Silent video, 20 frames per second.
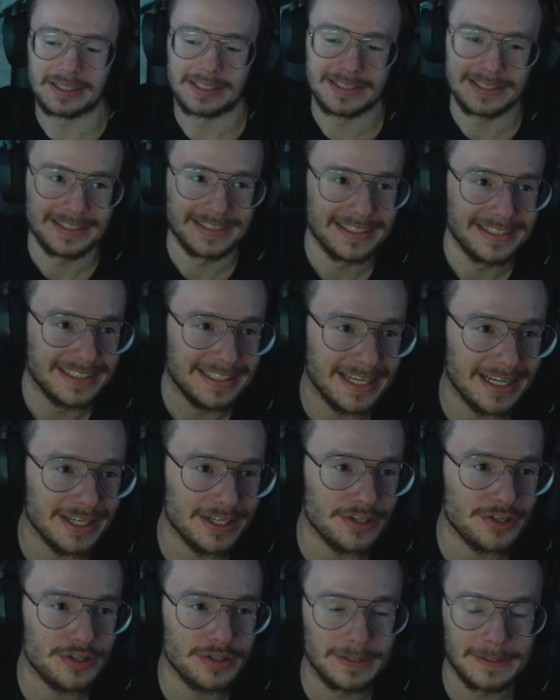Dobra,
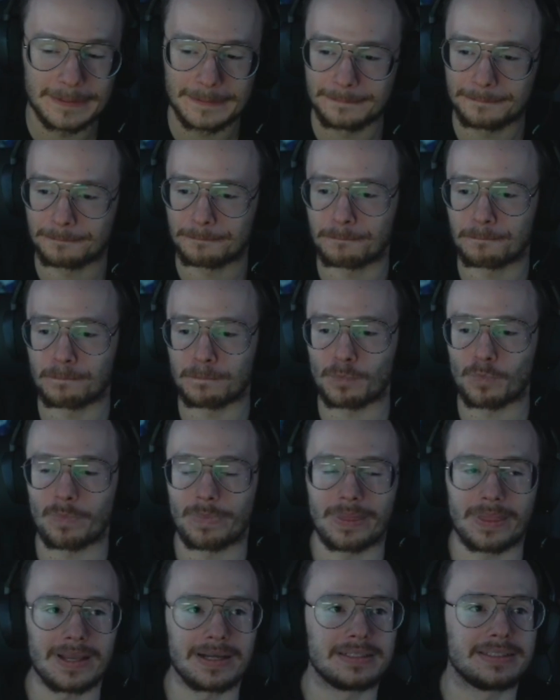mój Quake'a.
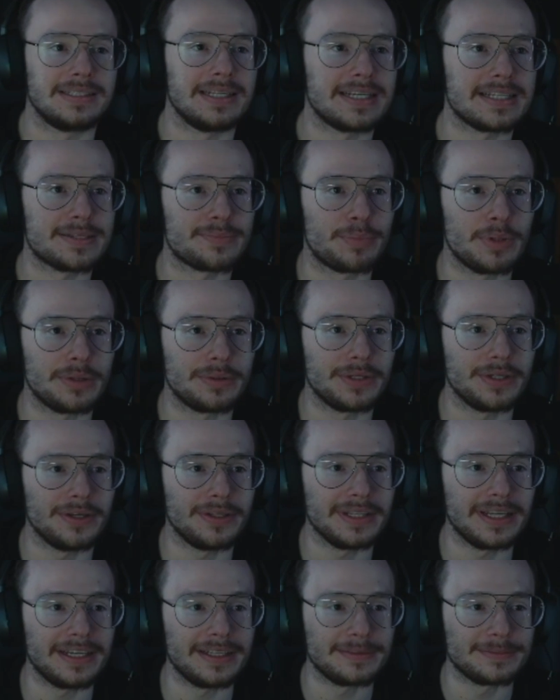
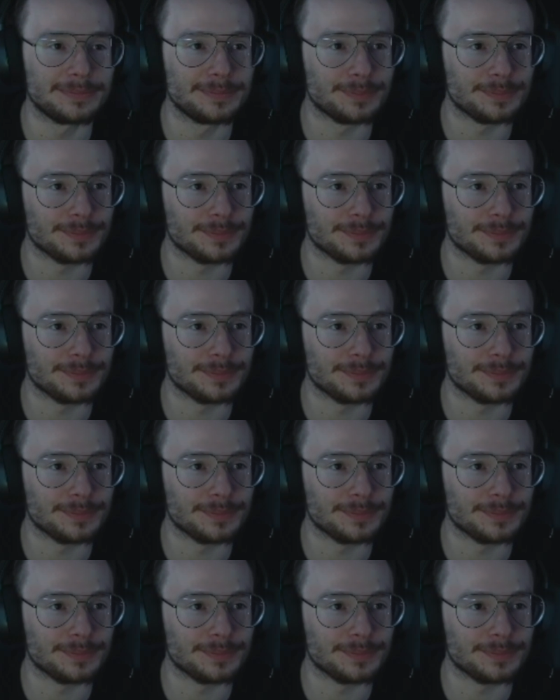Niespełnione.